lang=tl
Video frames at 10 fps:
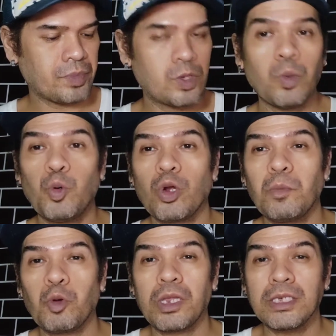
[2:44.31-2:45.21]
So,
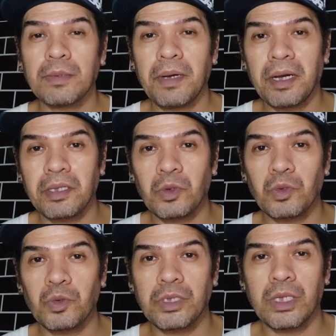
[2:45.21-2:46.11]
murang-mura na siya makating kung
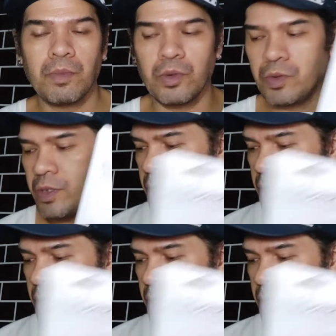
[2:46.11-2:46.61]
tutusin mo.